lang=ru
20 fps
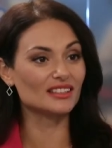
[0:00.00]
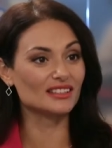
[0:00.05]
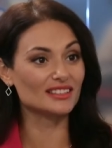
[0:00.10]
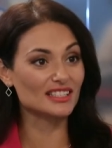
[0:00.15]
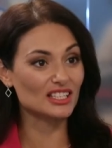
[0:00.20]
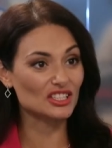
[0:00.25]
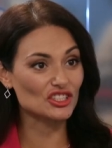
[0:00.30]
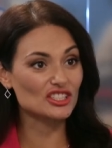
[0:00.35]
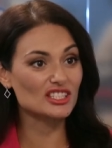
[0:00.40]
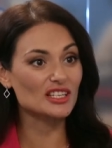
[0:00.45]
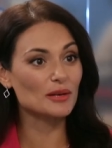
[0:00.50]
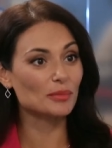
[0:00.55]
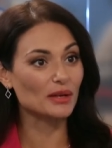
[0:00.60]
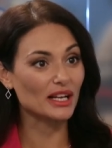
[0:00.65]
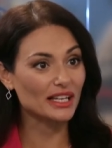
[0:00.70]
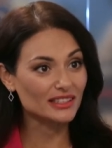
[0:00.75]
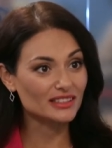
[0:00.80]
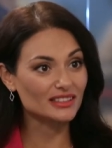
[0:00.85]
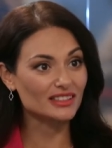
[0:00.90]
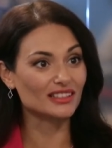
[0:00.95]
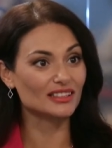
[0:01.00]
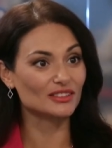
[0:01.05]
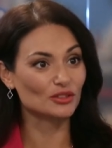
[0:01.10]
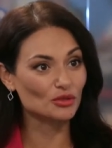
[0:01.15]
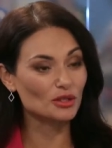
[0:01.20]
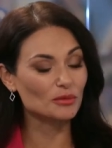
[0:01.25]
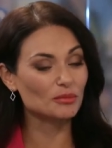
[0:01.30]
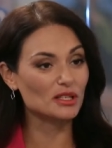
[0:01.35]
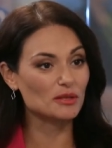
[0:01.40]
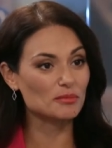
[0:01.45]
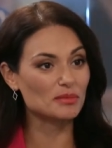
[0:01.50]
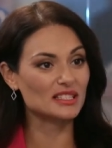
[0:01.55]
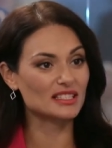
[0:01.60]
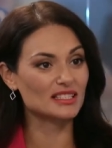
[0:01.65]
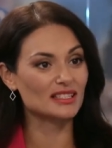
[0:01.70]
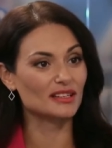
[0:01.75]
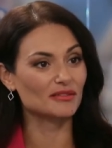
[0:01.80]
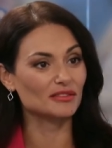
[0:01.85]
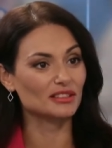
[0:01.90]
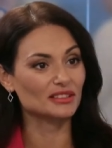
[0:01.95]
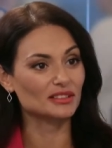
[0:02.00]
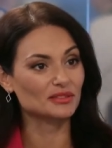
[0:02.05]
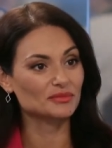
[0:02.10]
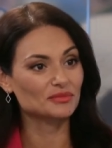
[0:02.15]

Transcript: расскажите о проектах, которые были представлены.